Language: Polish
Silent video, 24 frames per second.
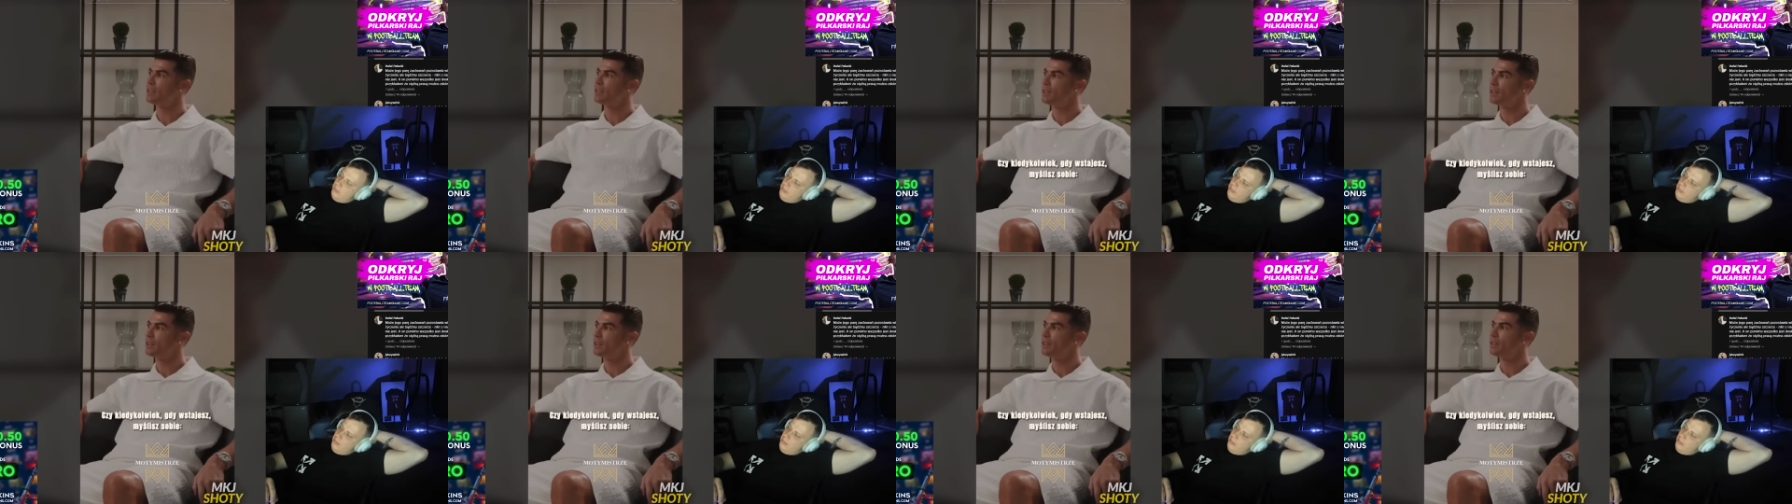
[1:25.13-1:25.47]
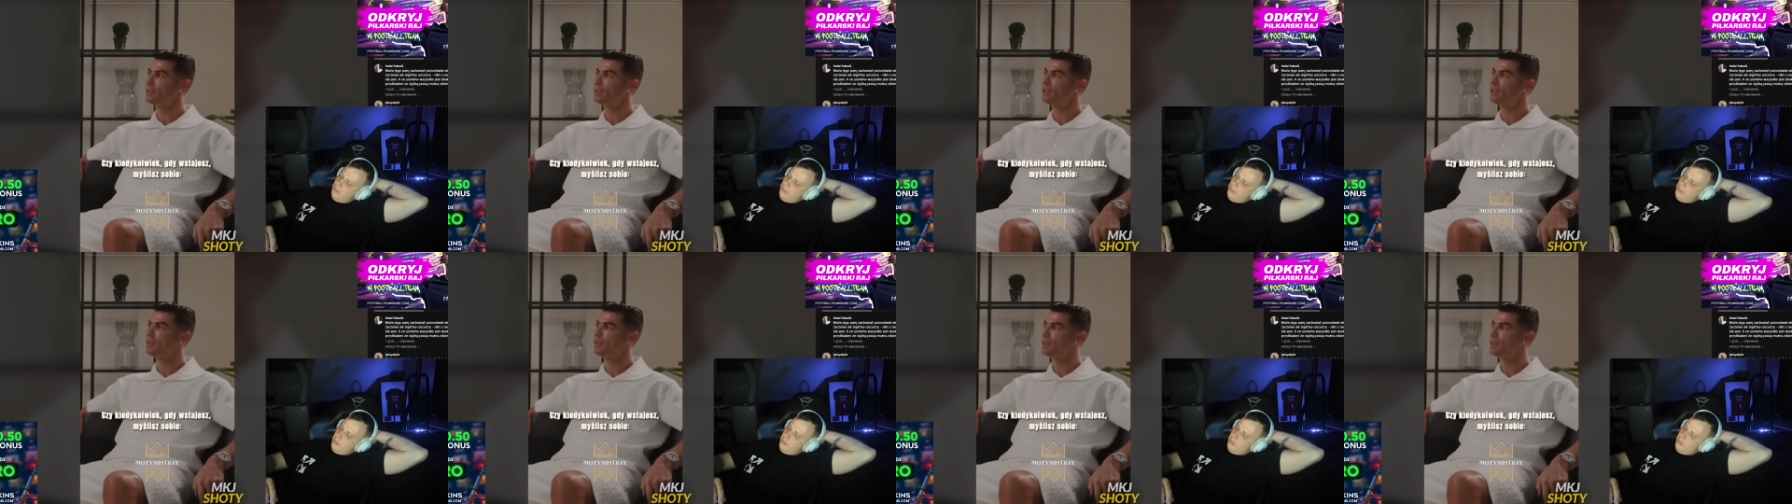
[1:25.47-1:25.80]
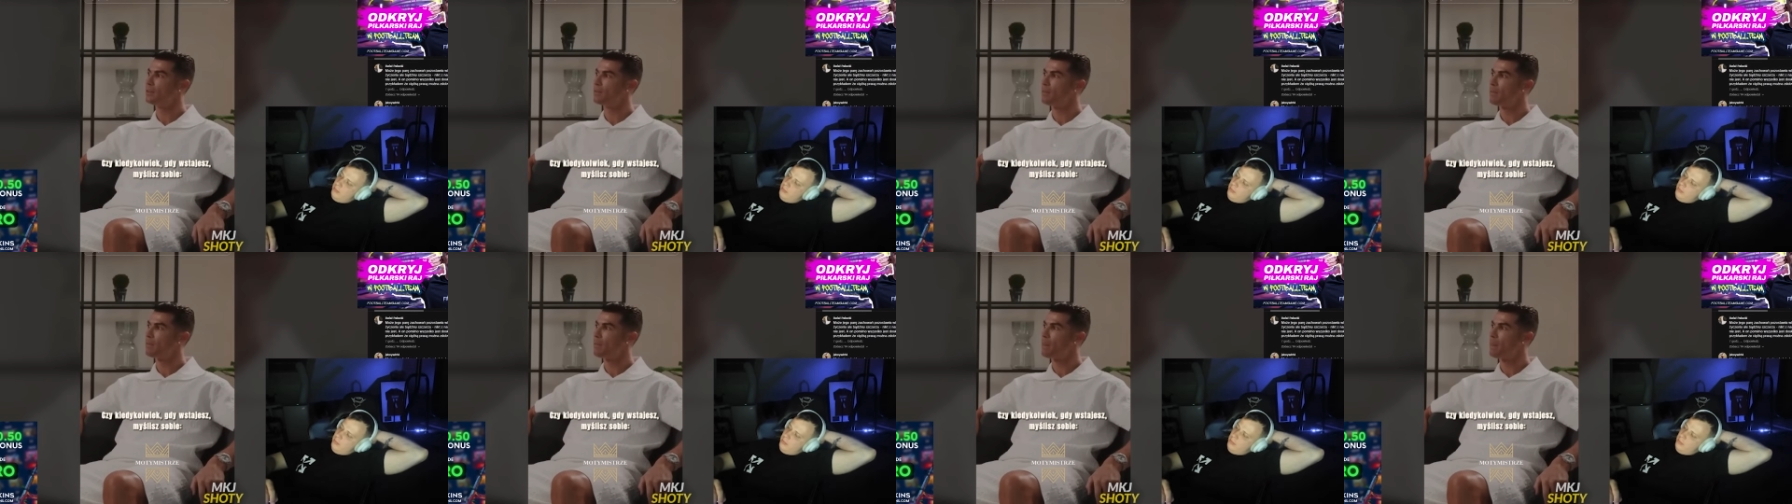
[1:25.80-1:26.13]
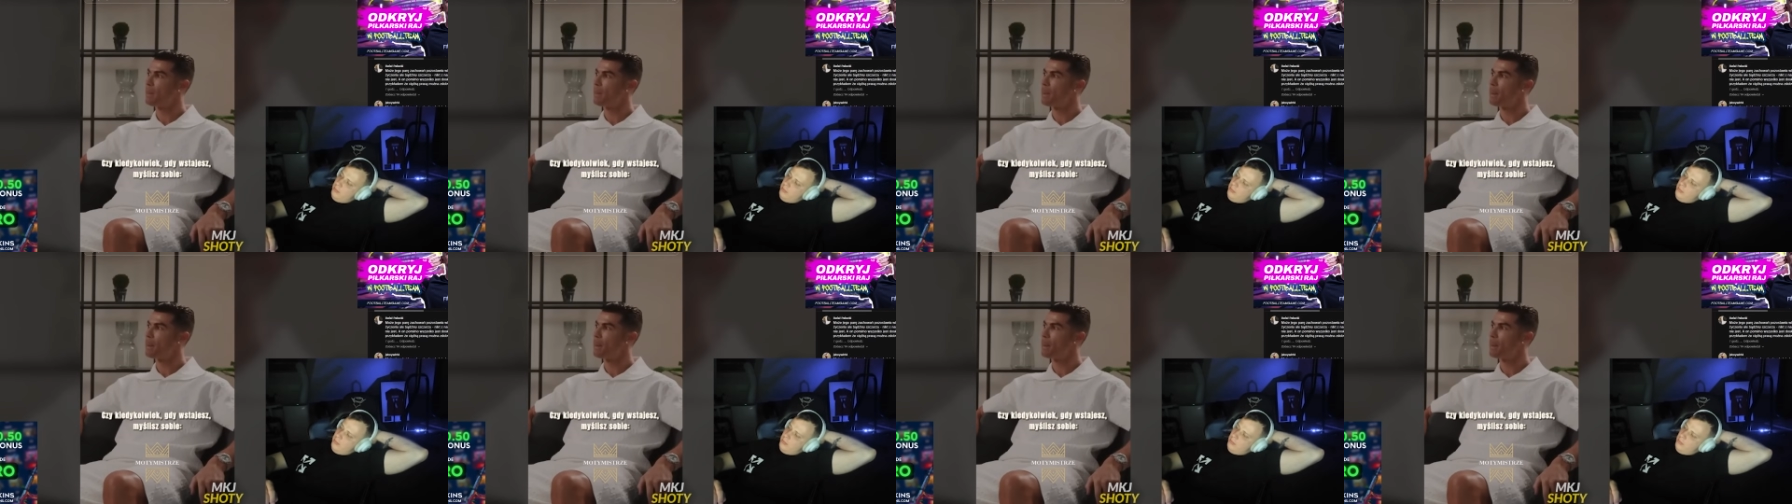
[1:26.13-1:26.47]
Do you ever wake up and you
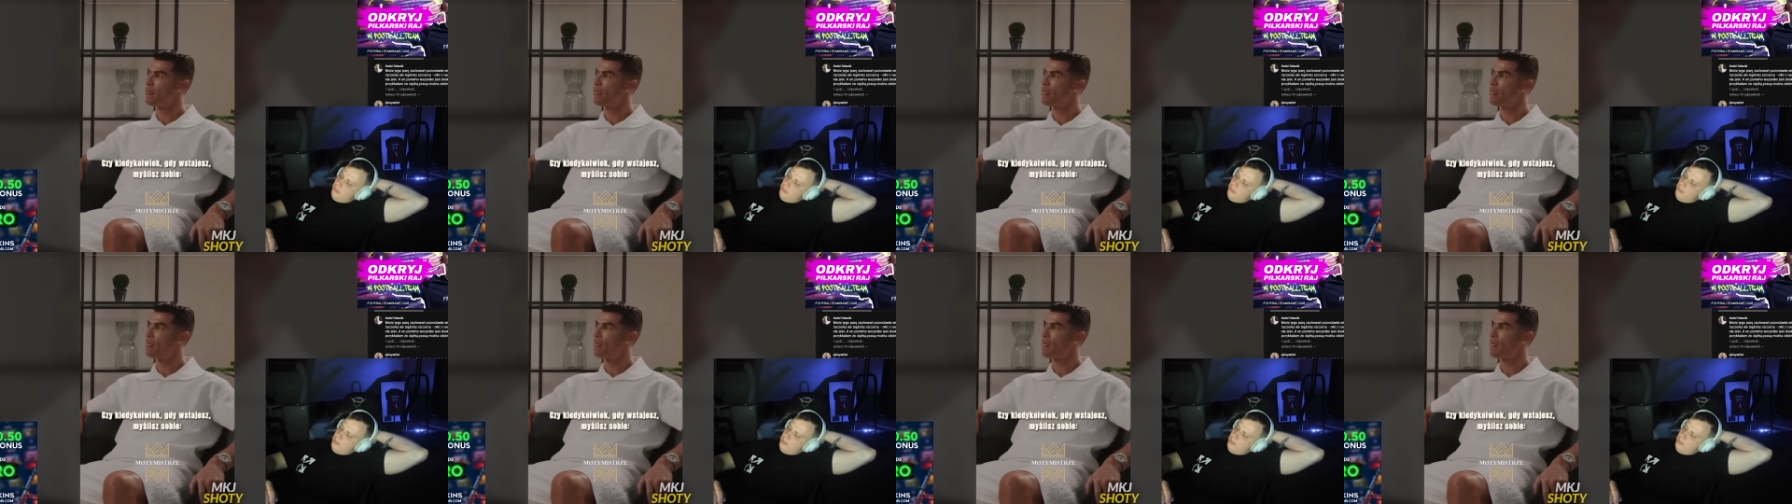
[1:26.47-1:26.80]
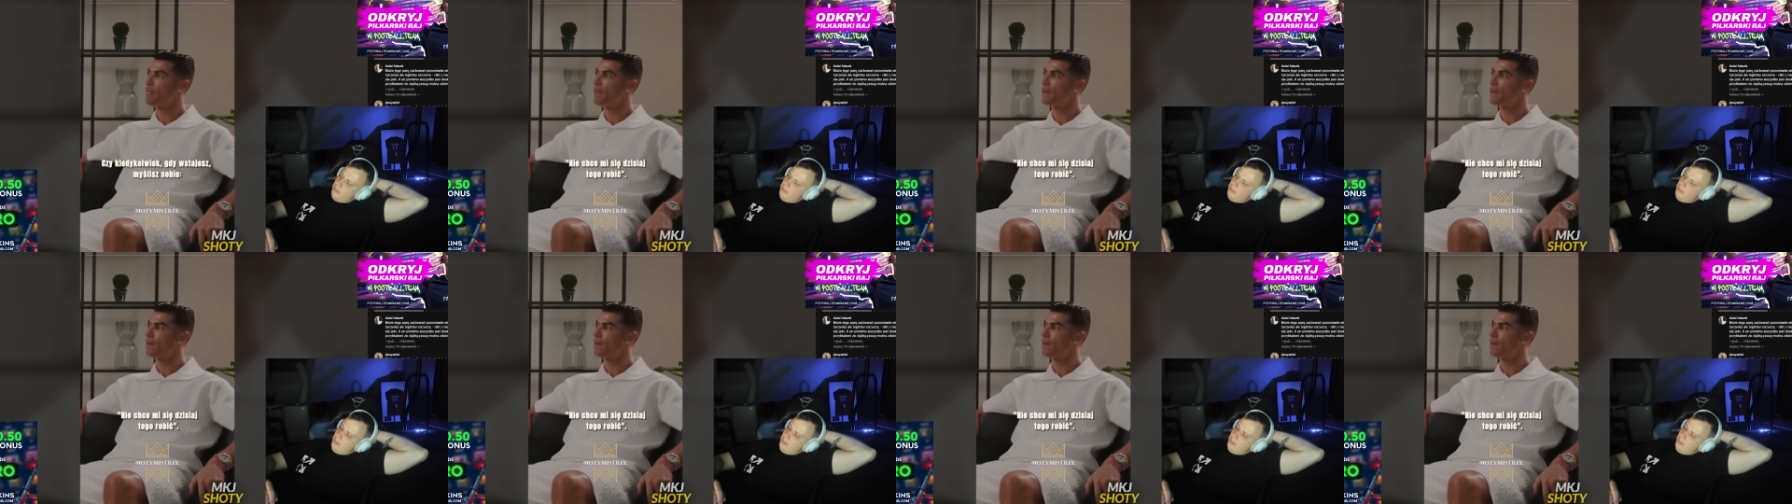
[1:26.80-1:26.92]
say, oh,